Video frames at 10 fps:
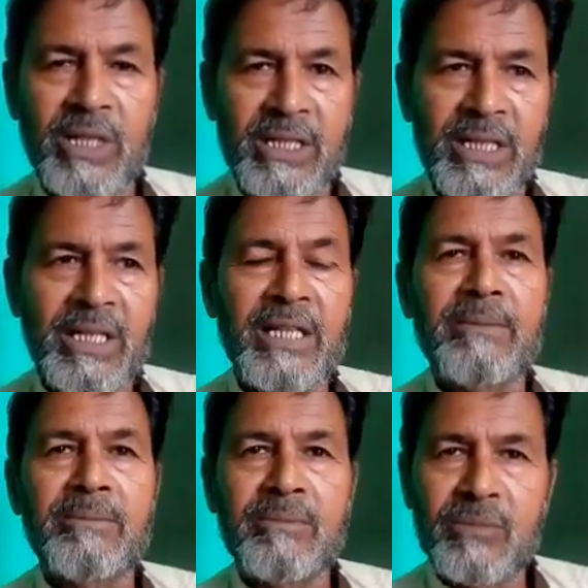के लिए
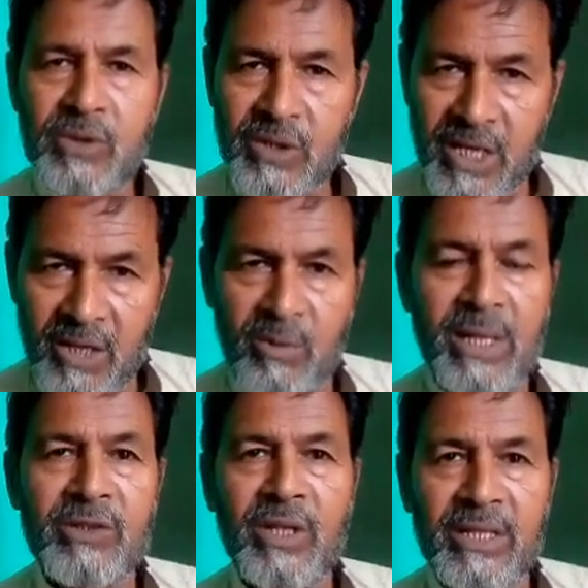
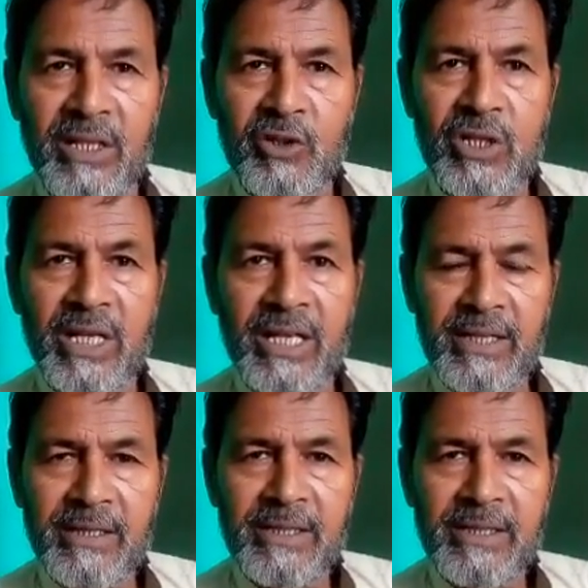सागवान ज़्यादा अच्छा है